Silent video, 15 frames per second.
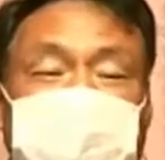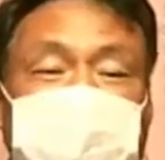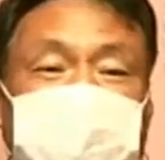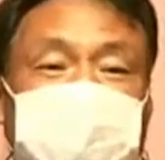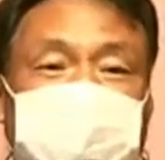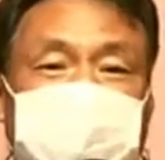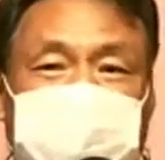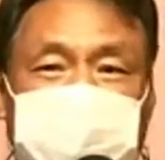
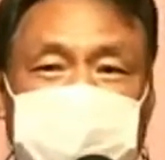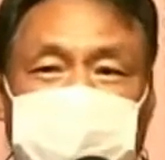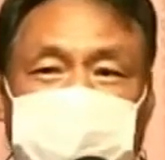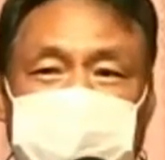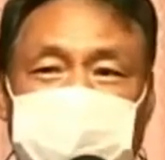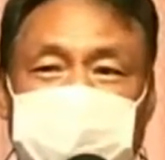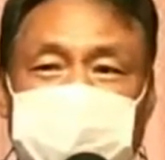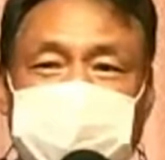
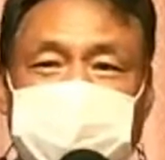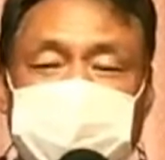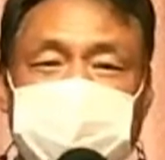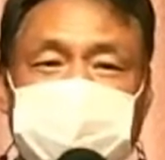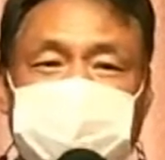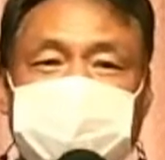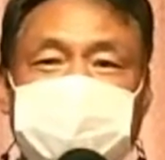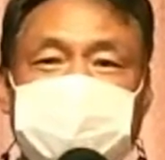어,
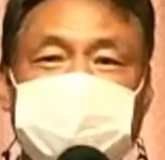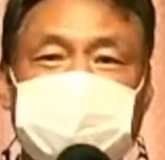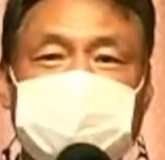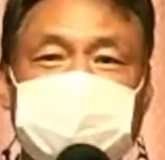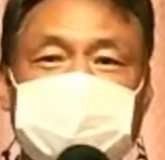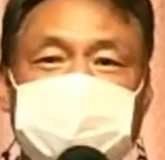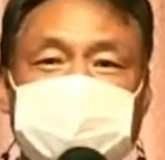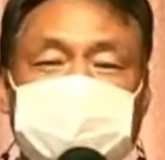여러분이
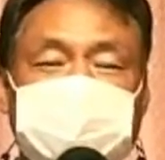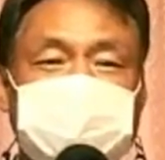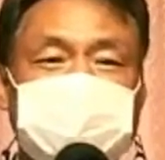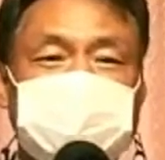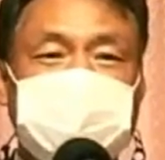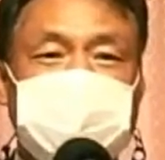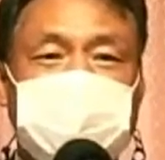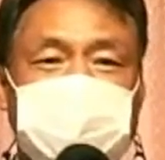
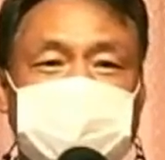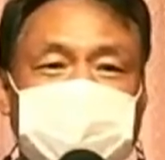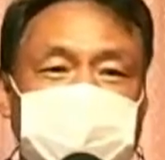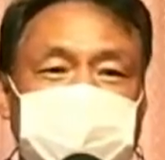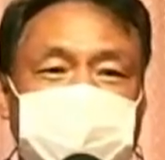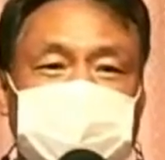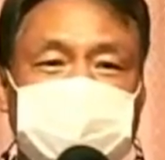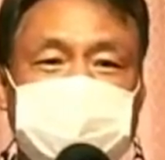사람을
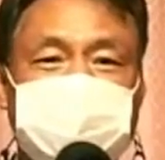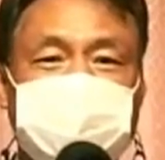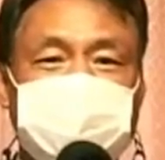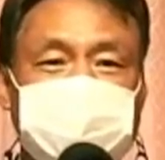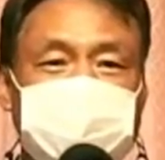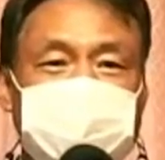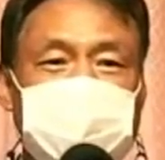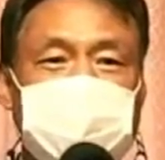고통
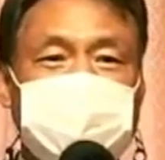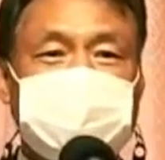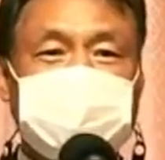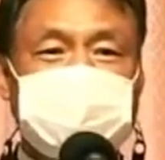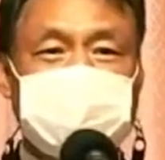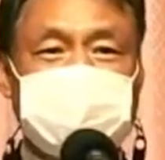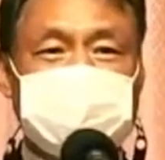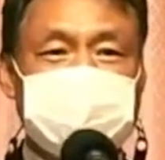가운데서
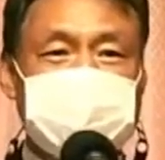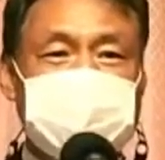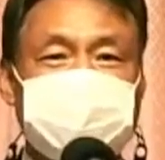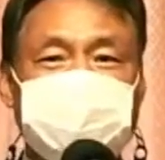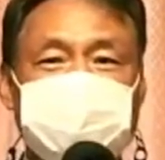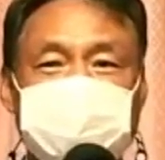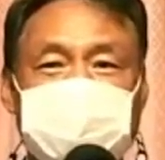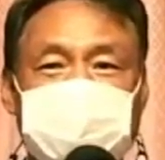건전해
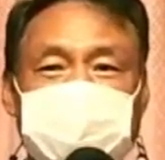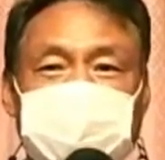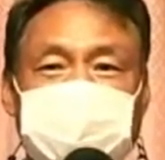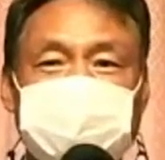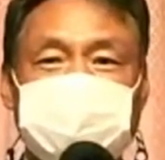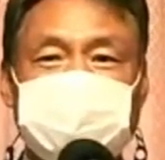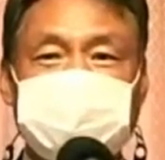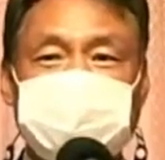주신다
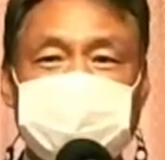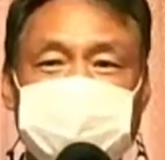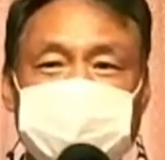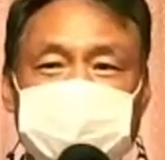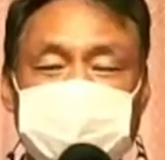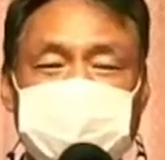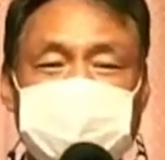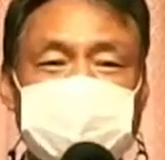그러면은
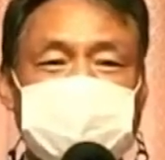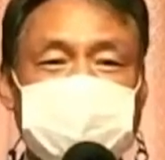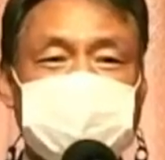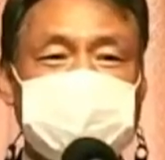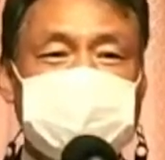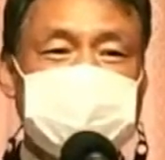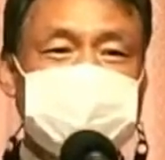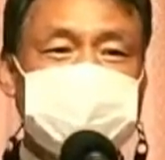
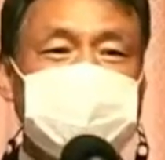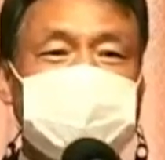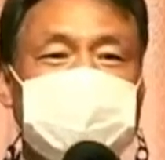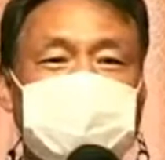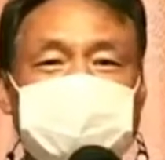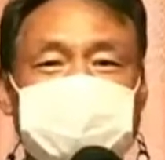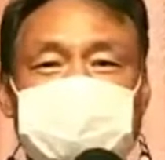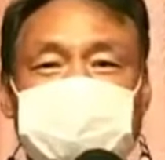그것부터
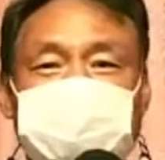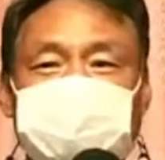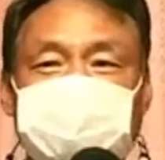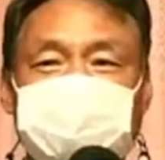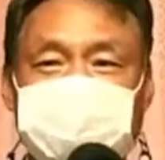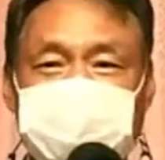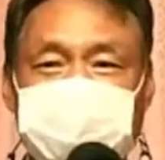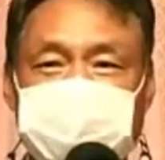큰
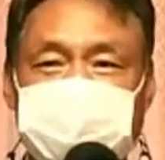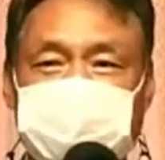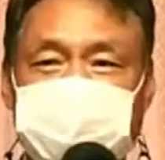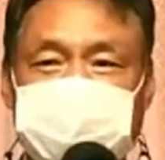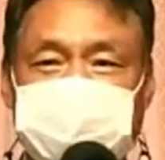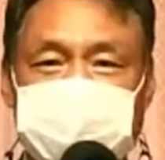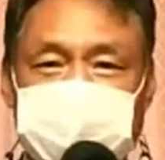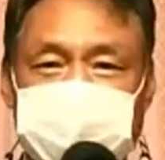축복이 없을
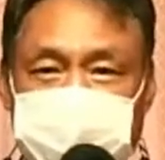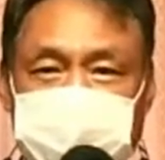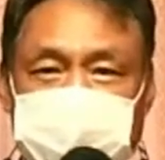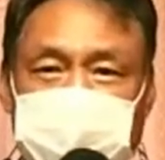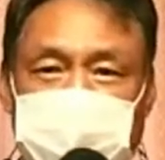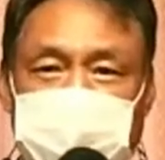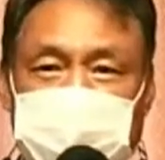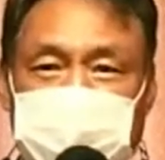
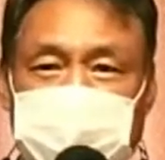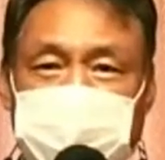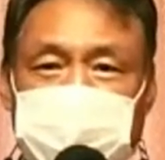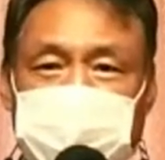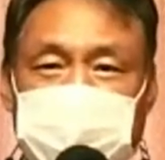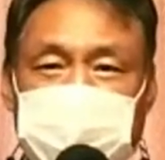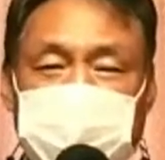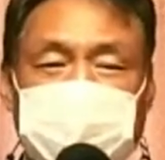겁니다.
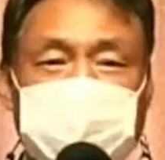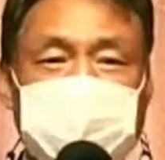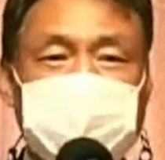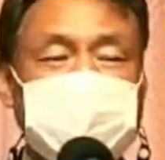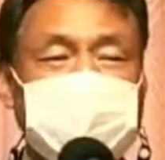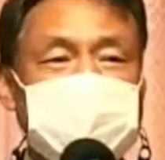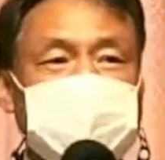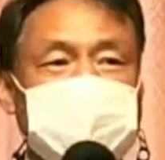
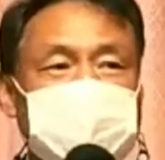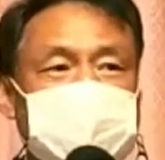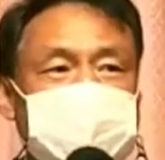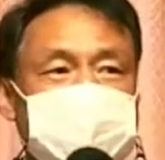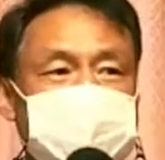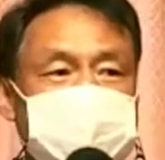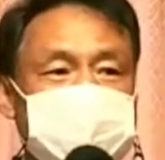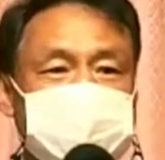
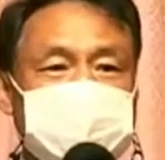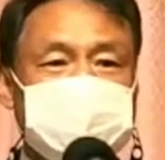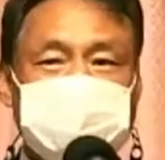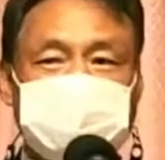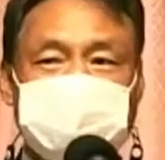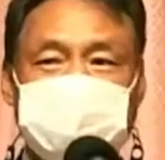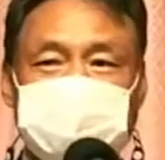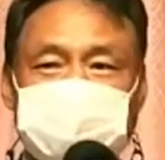어,
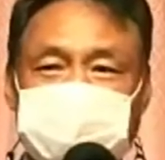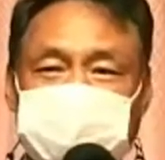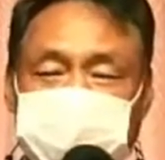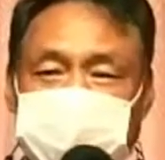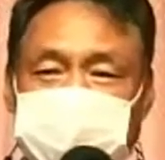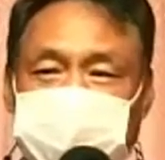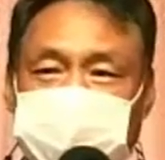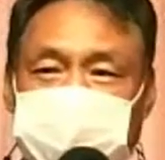저는
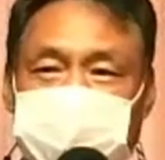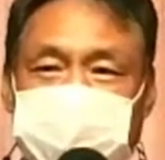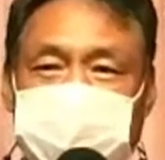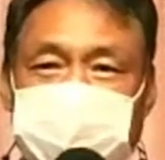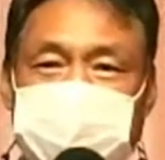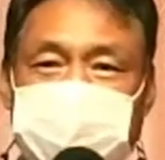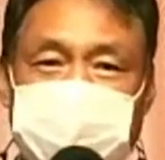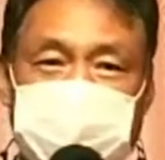
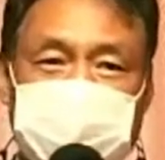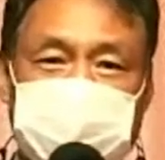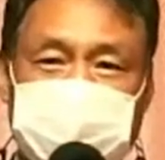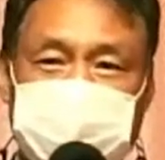이